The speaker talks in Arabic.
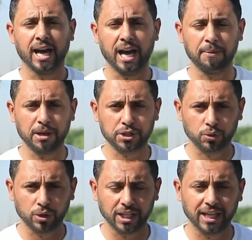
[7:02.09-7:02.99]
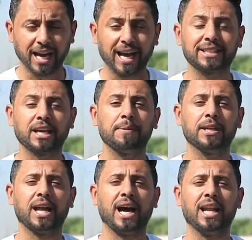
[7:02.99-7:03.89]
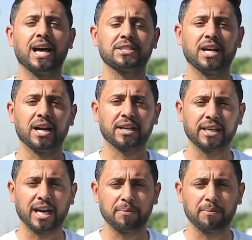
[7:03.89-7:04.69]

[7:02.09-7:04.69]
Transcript: المسؤولية الكبيرة على سائقي